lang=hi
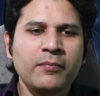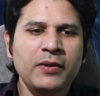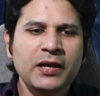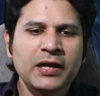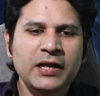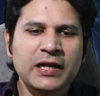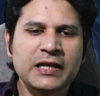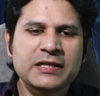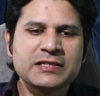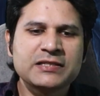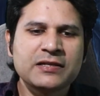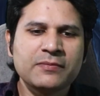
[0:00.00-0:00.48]

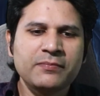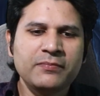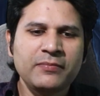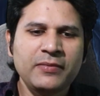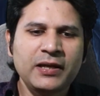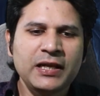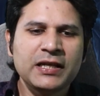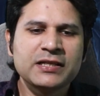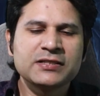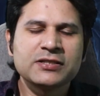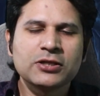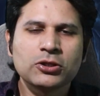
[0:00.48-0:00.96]
मेरे ख्याल से
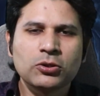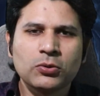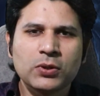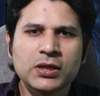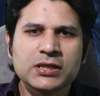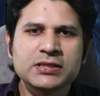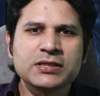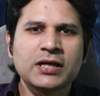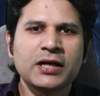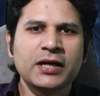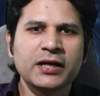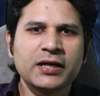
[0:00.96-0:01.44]
मेले से
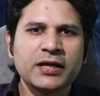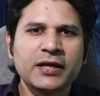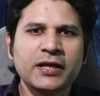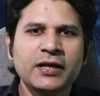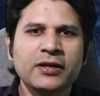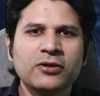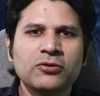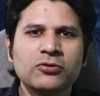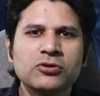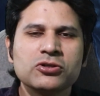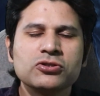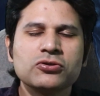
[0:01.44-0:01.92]
थोड़ा सा हट
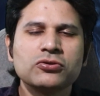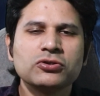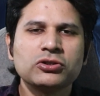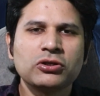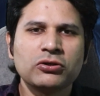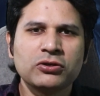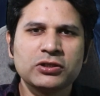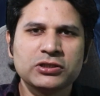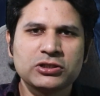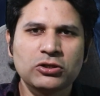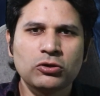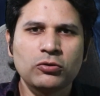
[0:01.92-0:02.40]
के इन्होंने
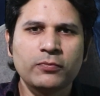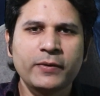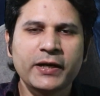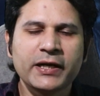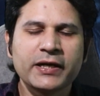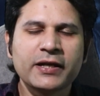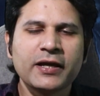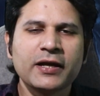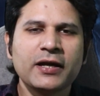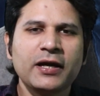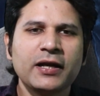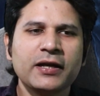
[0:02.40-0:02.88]
सोचा होगा चलो
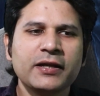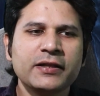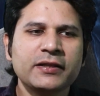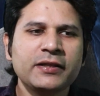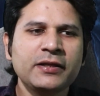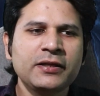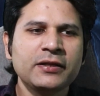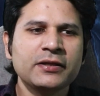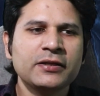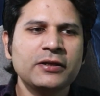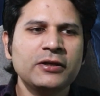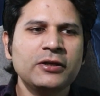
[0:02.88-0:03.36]
बैठ के खा
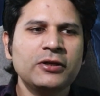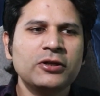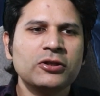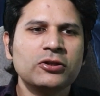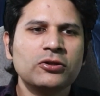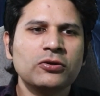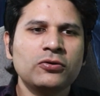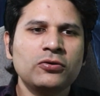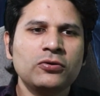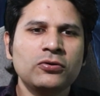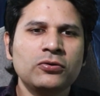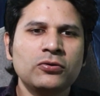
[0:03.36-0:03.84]
लेते हैं
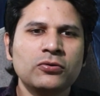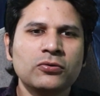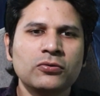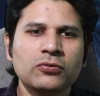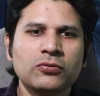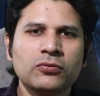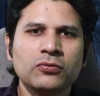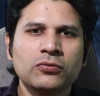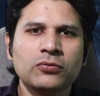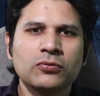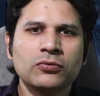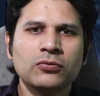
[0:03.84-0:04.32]
तो
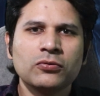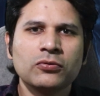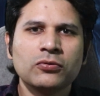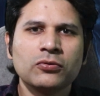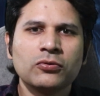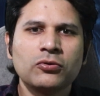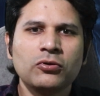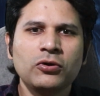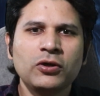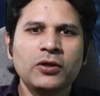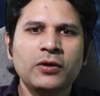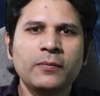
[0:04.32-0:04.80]

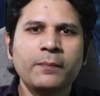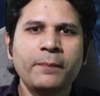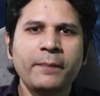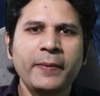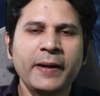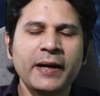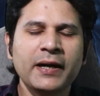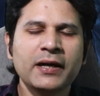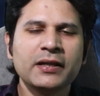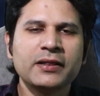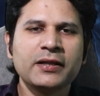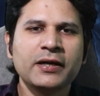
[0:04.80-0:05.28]
कोई
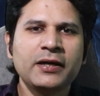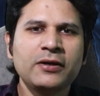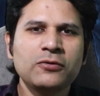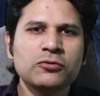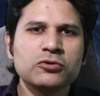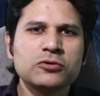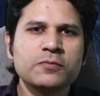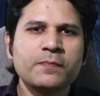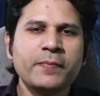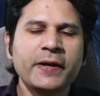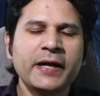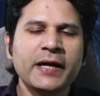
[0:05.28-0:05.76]
पेड़ था
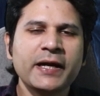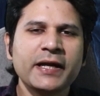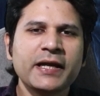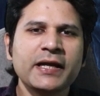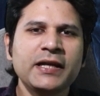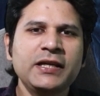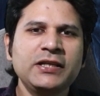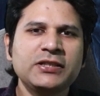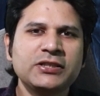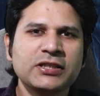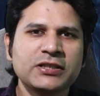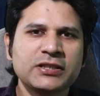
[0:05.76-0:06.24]
उस पेड़
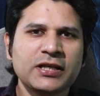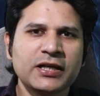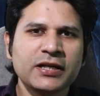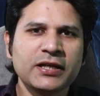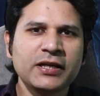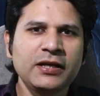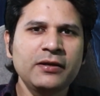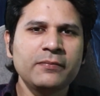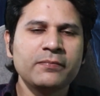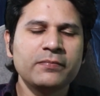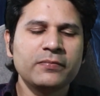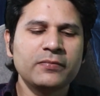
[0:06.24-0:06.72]
के नीचे
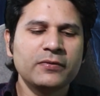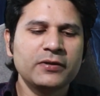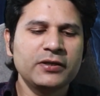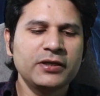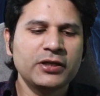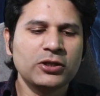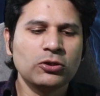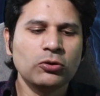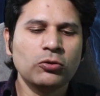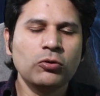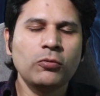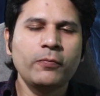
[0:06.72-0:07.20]
जाके
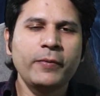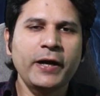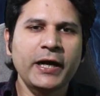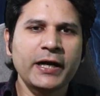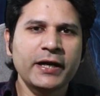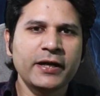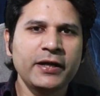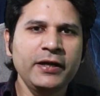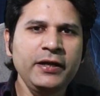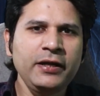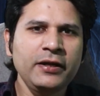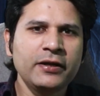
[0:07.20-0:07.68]
ये दोनों
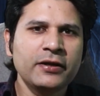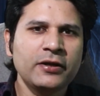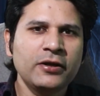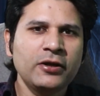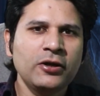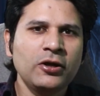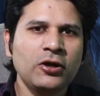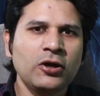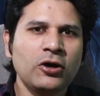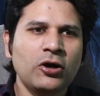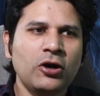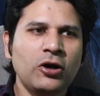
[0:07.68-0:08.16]
बैठ गई
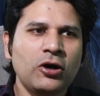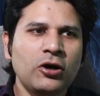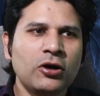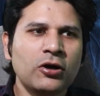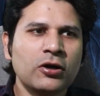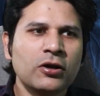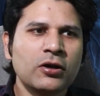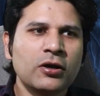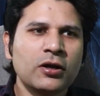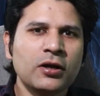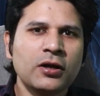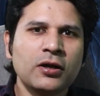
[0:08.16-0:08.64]

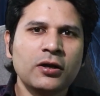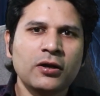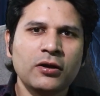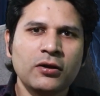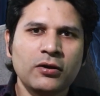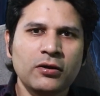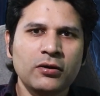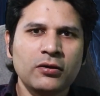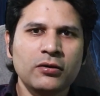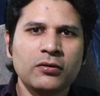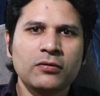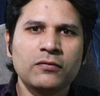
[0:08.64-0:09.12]
और
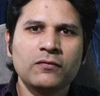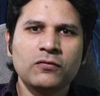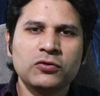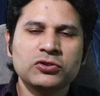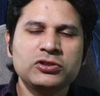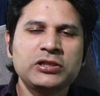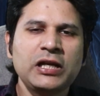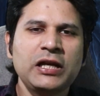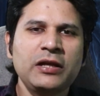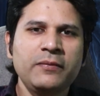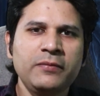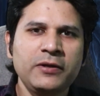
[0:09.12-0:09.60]

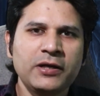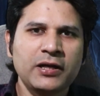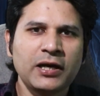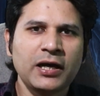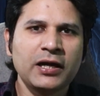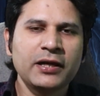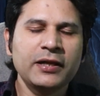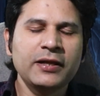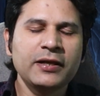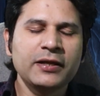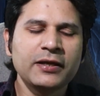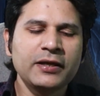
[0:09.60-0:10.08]
वो जलेबी
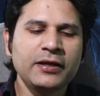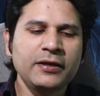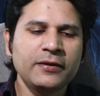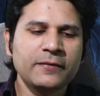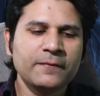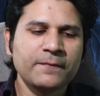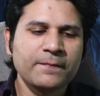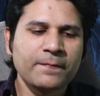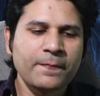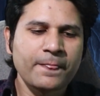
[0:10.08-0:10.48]
खा लेने लगी